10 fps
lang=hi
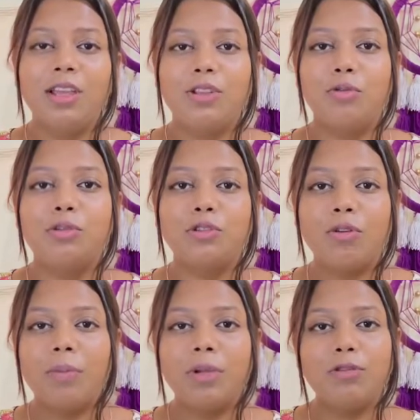तो
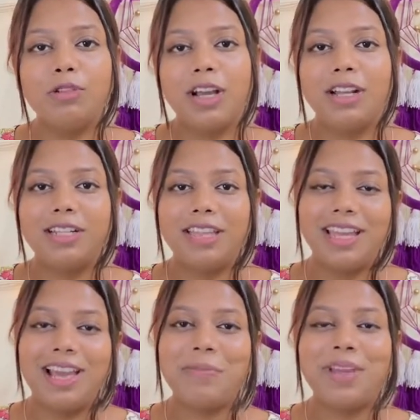उसको हमें कुछ कलर
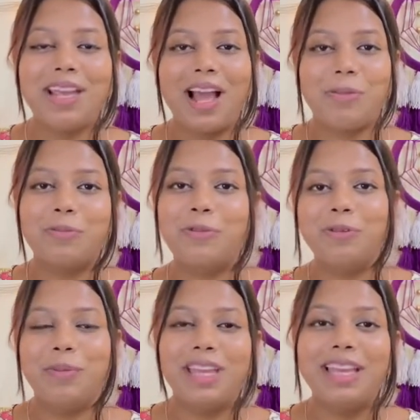देंगे हमें आप
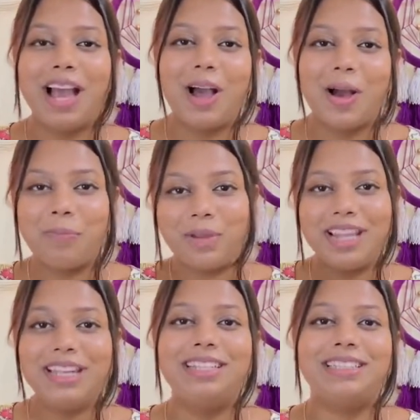खुद में ही
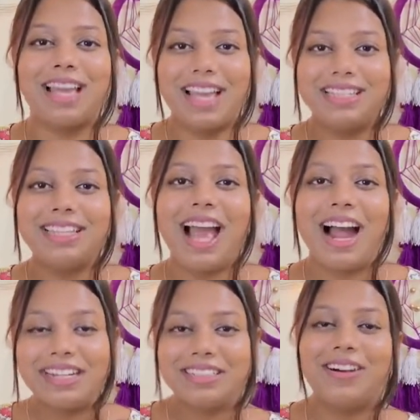अपने डिजाइन से
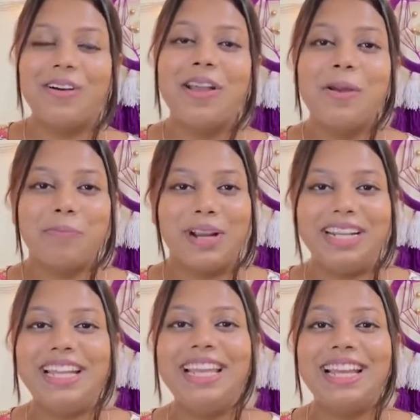आर्ट पेंट uh,
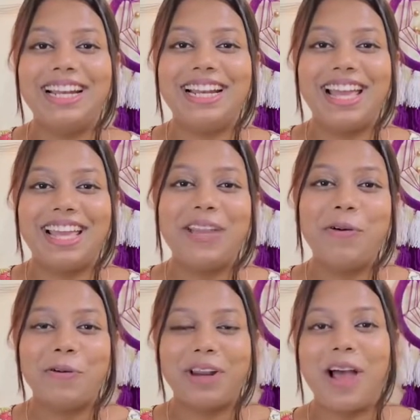पेंटिंग करना है
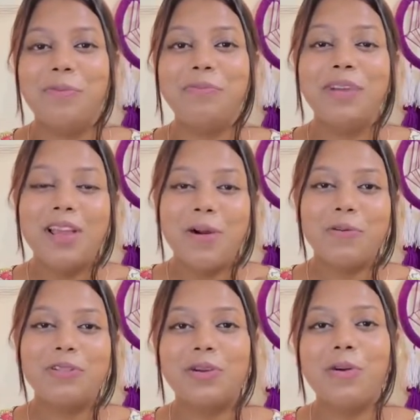और हम
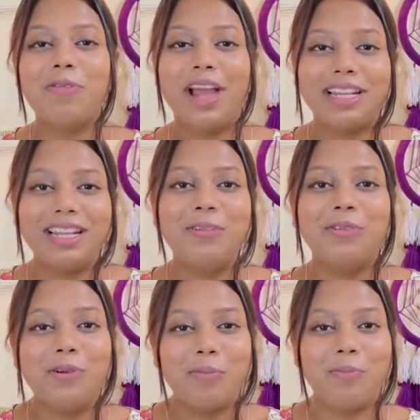उसको फाइनली
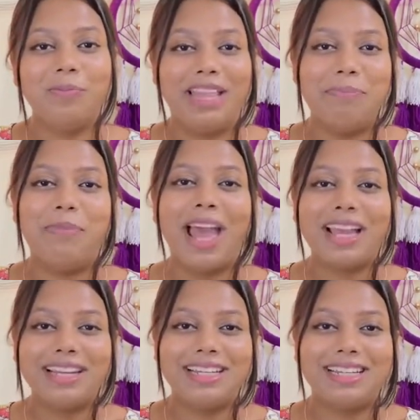उनको
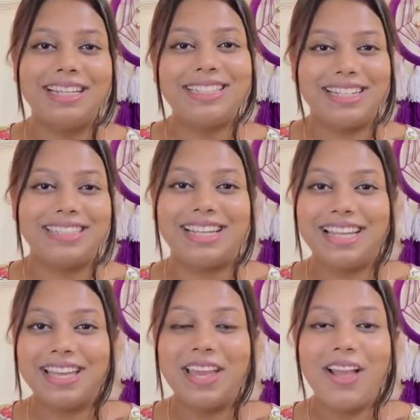बैक करके चले
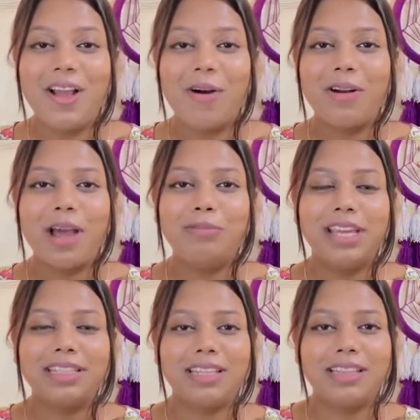जाएंगे और आप
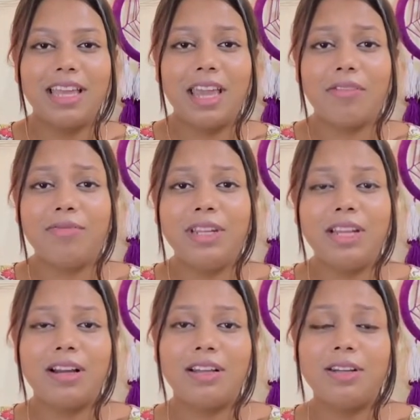देख सकते हैं एवरी
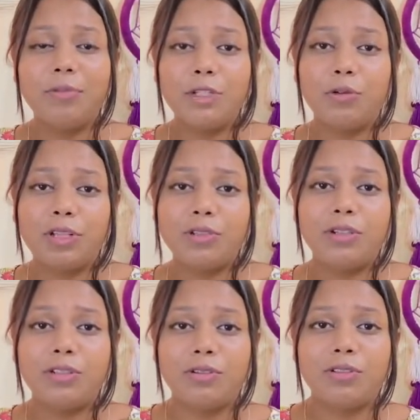कलर में छोटे
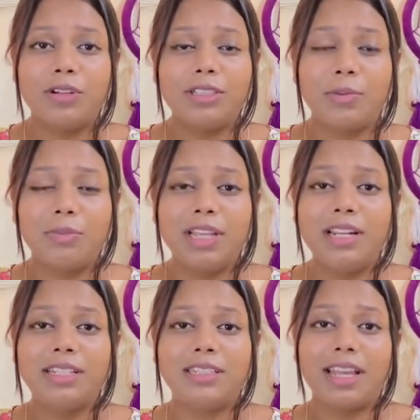छोटे छोटे छोटे
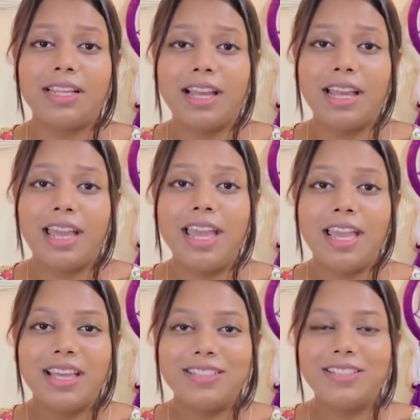समथिंग डिजाइन का है
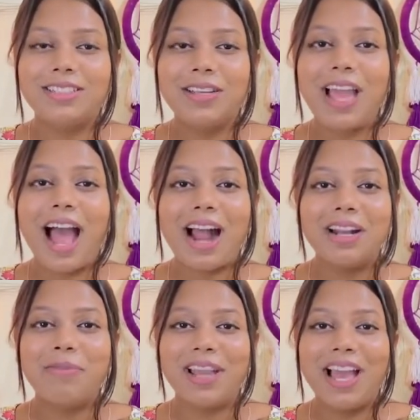जिसके आर्ट बाय